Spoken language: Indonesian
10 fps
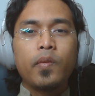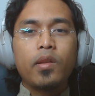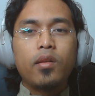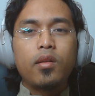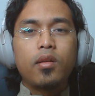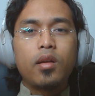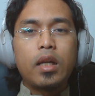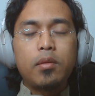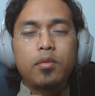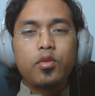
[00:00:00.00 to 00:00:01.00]
Eh,
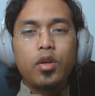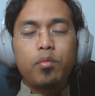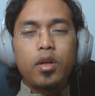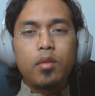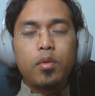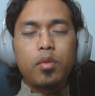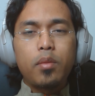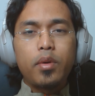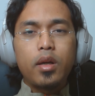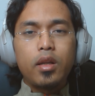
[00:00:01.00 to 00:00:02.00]
karena juga pernah
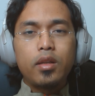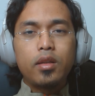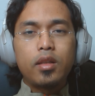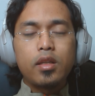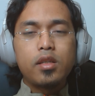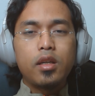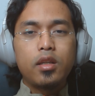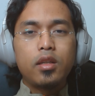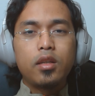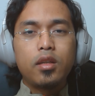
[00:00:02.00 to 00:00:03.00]
beberapa kali
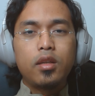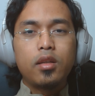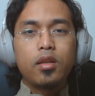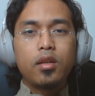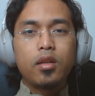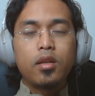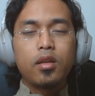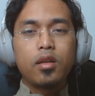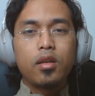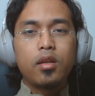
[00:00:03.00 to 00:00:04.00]
terjadi
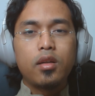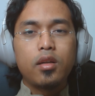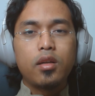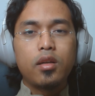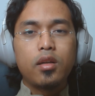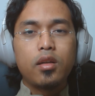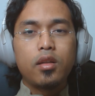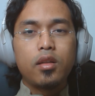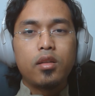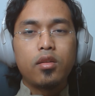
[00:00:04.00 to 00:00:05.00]
uh,
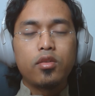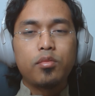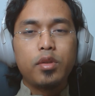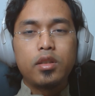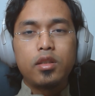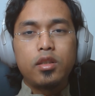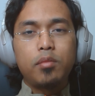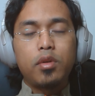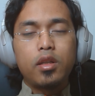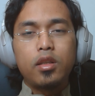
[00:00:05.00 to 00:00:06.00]
terus bisnisnya
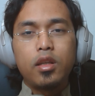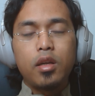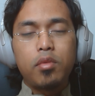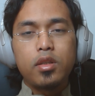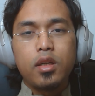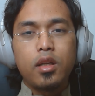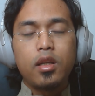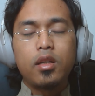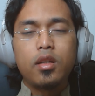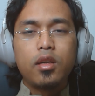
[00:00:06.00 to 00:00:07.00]
berhenti nggak
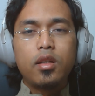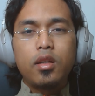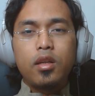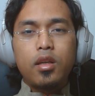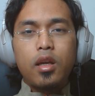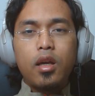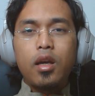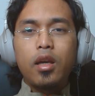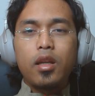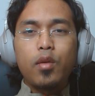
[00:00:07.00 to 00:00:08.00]
berjalan
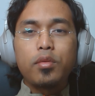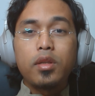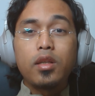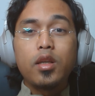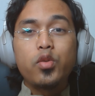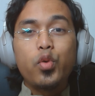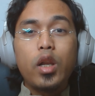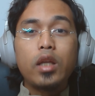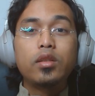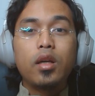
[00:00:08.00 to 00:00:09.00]
akhirnya websitenya saya jual
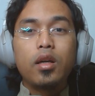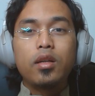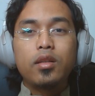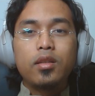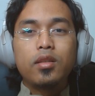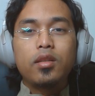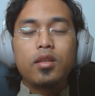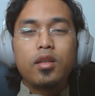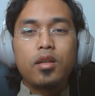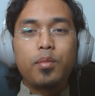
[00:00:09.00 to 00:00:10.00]
aja
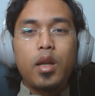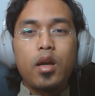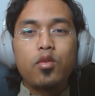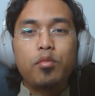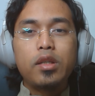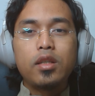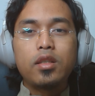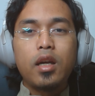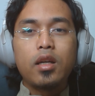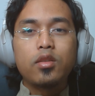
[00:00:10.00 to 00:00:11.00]
ke pelaku bisnis
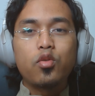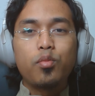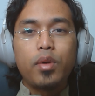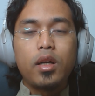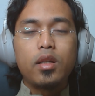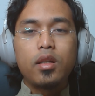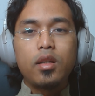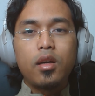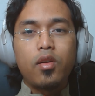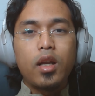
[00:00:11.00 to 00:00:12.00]
yang serupa
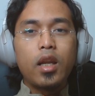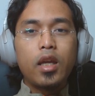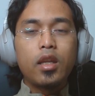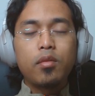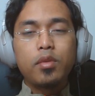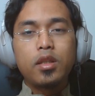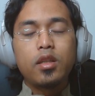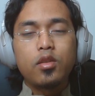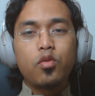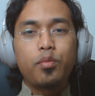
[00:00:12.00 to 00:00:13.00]
orang lain yang
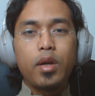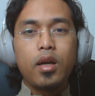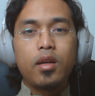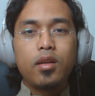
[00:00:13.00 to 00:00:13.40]
bisnisnya serupa